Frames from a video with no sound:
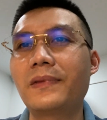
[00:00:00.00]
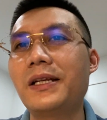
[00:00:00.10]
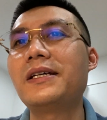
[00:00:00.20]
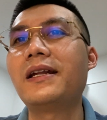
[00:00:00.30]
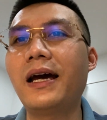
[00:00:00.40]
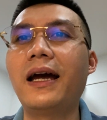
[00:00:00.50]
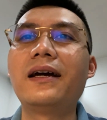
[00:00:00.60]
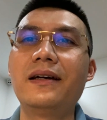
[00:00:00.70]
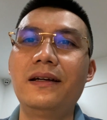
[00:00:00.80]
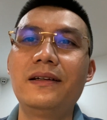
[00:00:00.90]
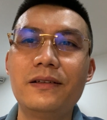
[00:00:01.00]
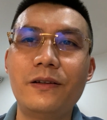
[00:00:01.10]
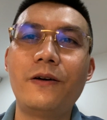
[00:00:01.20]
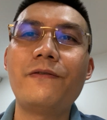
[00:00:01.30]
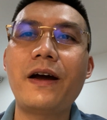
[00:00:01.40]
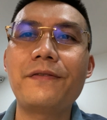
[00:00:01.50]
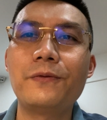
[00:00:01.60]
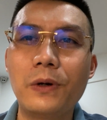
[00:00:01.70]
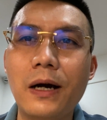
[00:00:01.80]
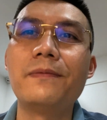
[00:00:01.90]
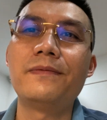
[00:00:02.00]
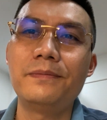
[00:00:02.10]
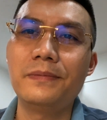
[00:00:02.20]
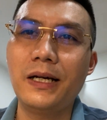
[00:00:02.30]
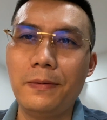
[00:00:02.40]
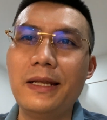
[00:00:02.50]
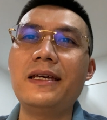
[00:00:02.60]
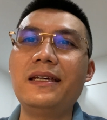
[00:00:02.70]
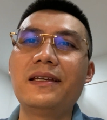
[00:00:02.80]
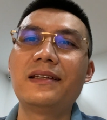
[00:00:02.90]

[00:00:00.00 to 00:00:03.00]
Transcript: Tất nhiên là nó phải phù hợp, hợp lý.